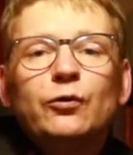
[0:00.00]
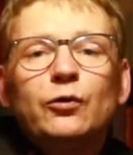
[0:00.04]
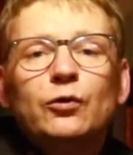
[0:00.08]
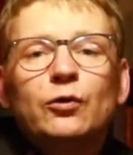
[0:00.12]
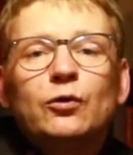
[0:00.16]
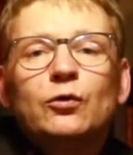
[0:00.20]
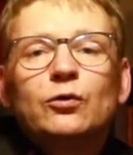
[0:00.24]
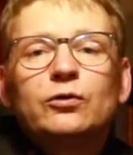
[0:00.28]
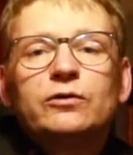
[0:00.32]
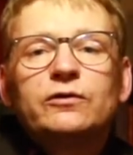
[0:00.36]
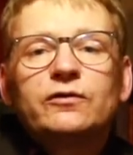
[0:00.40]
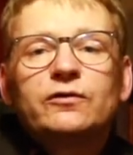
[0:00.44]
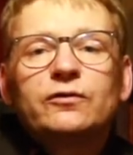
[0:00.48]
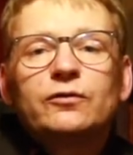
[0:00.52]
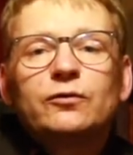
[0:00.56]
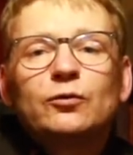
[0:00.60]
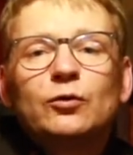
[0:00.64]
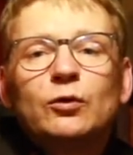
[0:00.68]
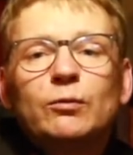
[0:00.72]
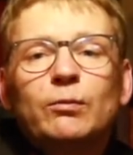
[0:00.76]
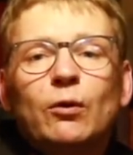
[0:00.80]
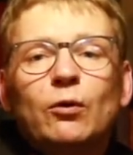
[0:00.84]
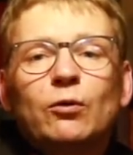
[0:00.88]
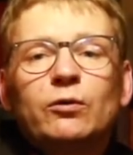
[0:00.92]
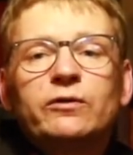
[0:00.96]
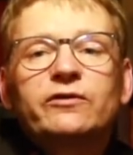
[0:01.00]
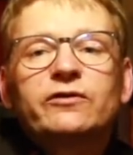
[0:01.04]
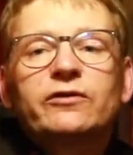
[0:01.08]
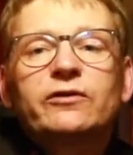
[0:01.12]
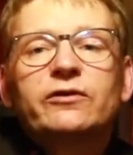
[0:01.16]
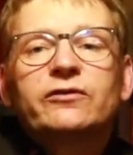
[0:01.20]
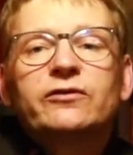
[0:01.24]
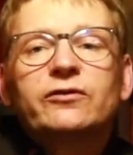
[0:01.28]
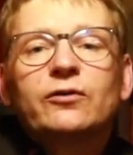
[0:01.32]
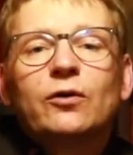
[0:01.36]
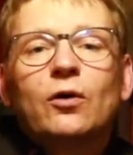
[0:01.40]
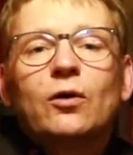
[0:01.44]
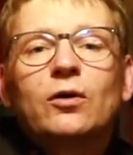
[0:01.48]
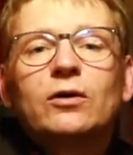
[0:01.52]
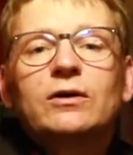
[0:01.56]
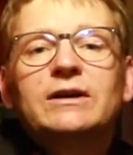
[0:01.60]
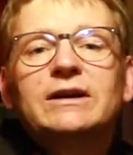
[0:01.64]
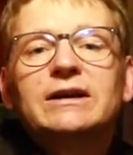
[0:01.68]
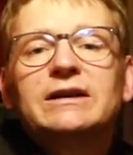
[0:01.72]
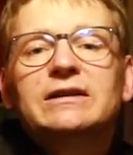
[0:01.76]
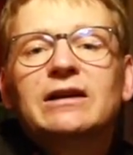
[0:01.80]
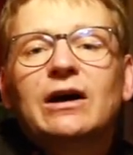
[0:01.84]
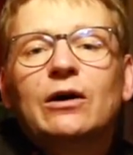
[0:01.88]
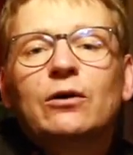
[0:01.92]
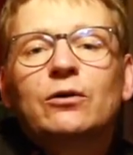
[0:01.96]
Führe uns über unsere
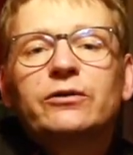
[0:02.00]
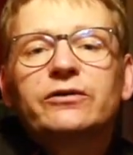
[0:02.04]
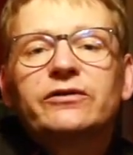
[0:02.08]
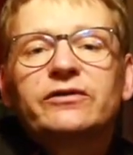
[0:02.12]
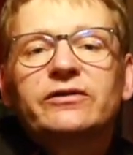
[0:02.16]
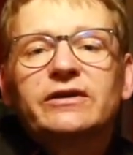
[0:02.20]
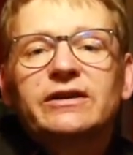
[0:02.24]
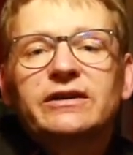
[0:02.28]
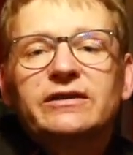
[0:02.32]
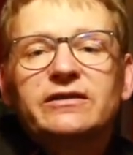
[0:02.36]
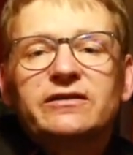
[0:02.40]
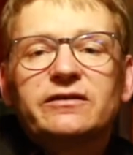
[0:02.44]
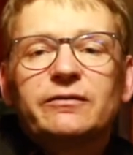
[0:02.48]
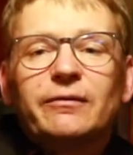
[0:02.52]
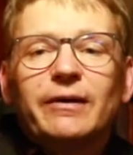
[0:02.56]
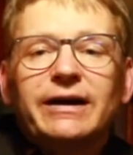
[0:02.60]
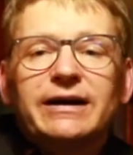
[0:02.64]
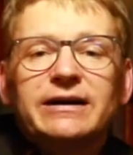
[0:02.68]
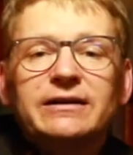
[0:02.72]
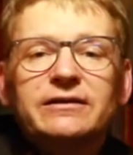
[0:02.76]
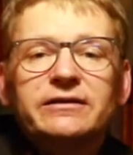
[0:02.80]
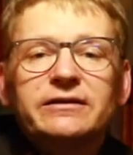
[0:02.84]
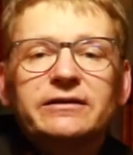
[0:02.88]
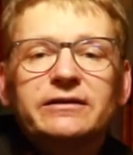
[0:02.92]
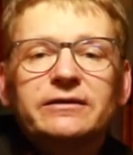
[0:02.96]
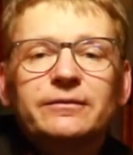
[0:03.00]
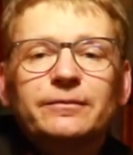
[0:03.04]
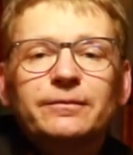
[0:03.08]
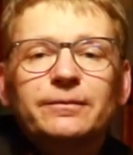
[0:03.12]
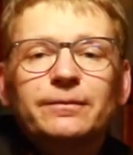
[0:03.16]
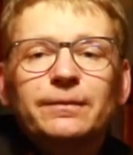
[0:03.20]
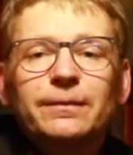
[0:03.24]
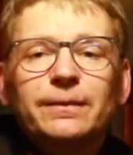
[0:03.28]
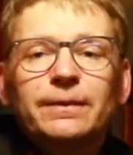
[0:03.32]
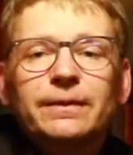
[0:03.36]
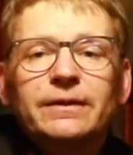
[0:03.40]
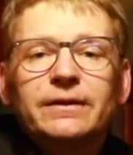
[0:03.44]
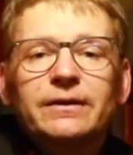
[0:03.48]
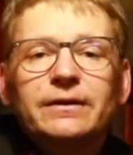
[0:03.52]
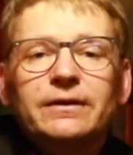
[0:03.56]
Sorgen hinaus ins Weite.